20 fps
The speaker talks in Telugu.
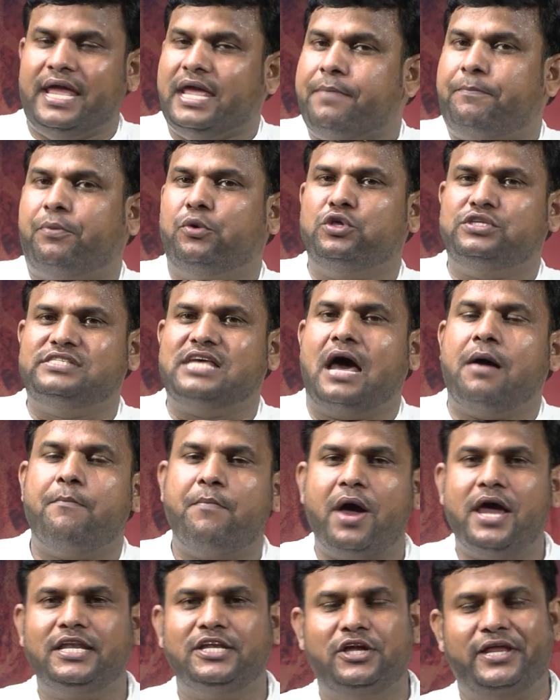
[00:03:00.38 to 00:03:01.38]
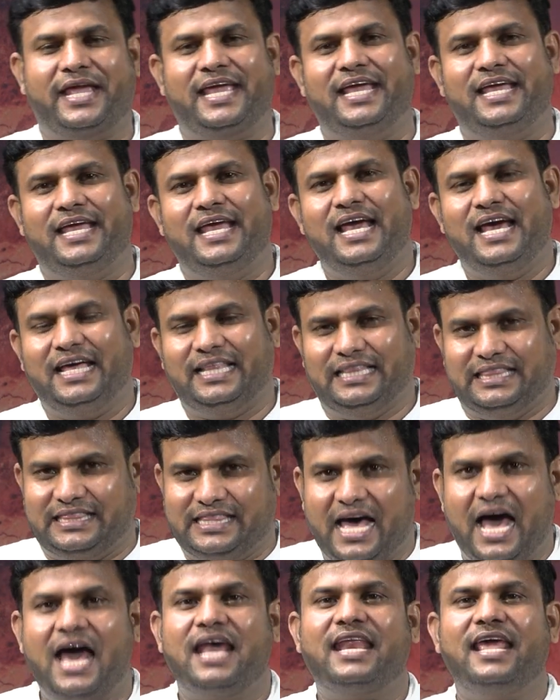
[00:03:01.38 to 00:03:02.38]
ఇప్పుడు సామాన్యుడికి
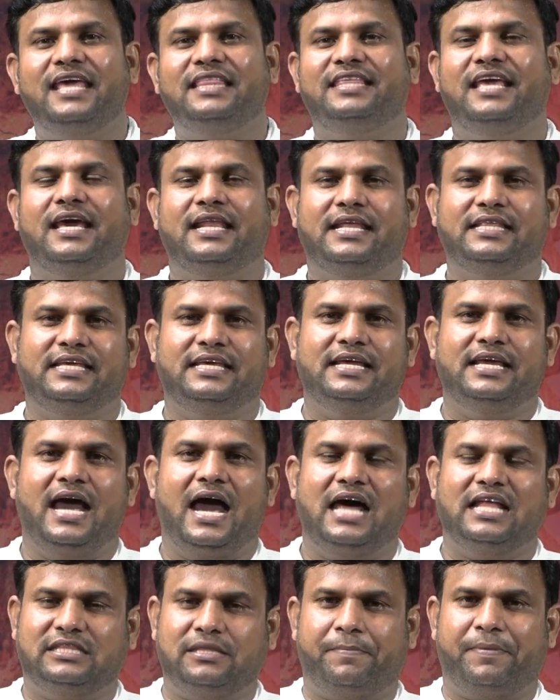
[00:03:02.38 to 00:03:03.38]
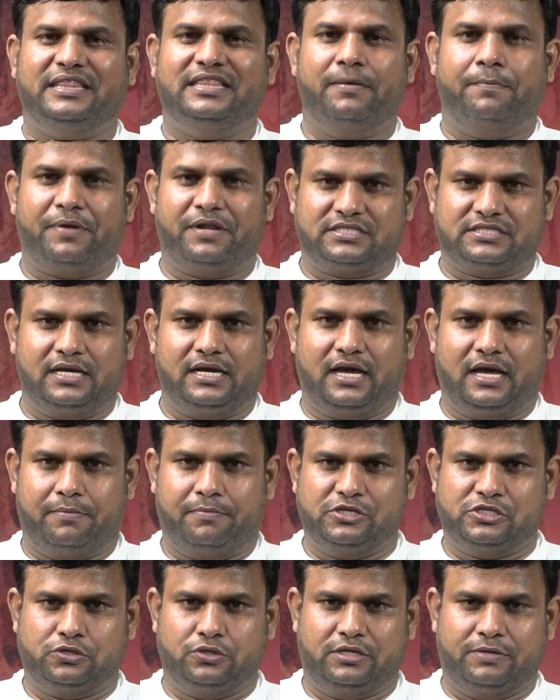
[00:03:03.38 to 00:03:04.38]
దారేది అనేది అతిపెద్ద ప్రశ్న
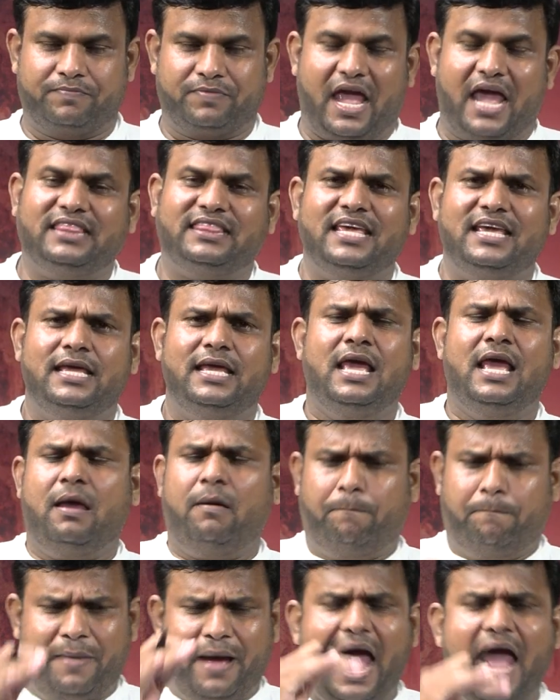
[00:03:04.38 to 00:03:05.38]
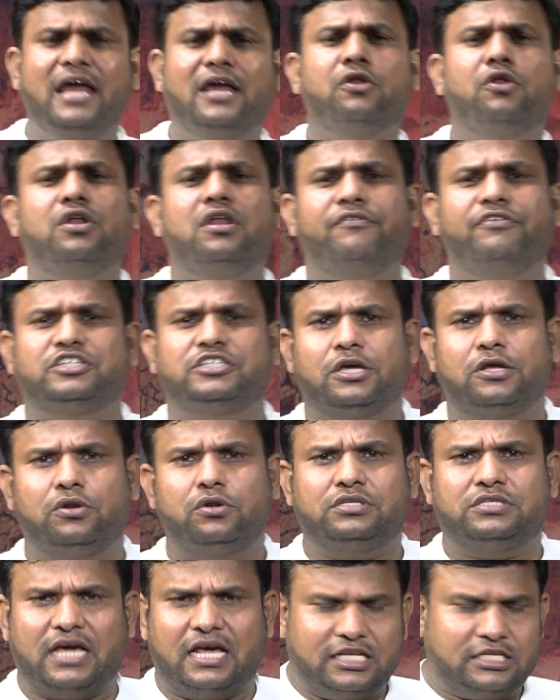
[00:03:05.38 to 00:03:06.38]
కనిపిస్తుంది అయితే బ్యాంక్ లోన్ల
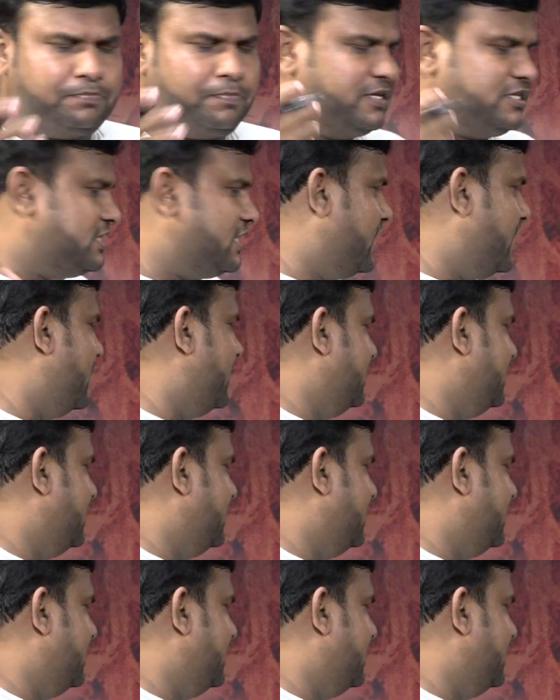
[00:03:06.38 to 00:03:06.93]
విషయంలో చాలా స్పష్టంగా